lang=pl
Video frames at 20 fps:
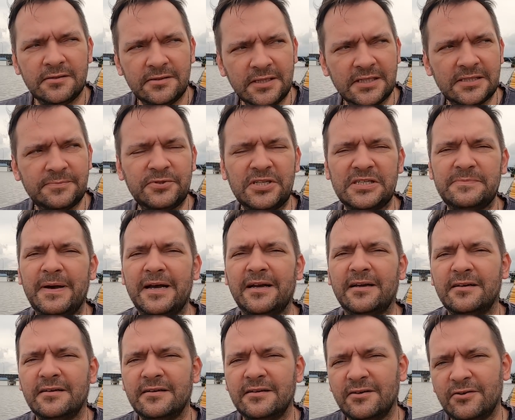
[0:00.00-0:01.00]
jest przez
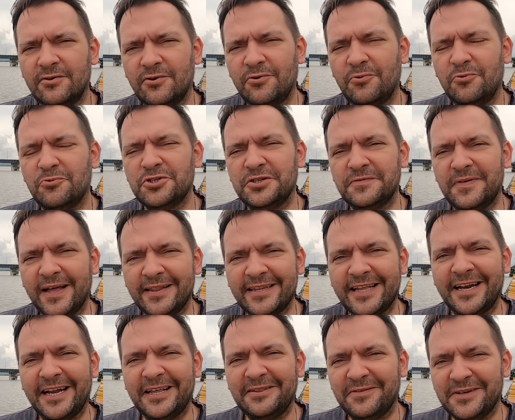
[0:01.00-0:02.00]
bank
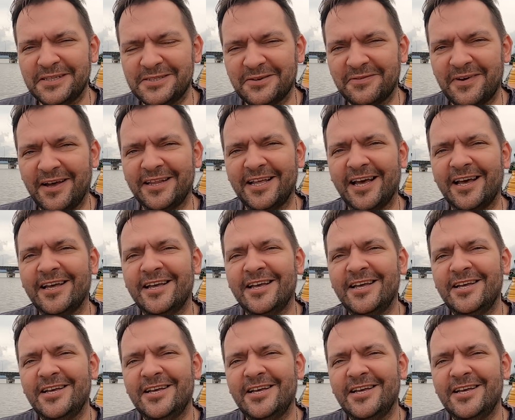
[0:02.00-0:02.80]
używana, reinwestowana.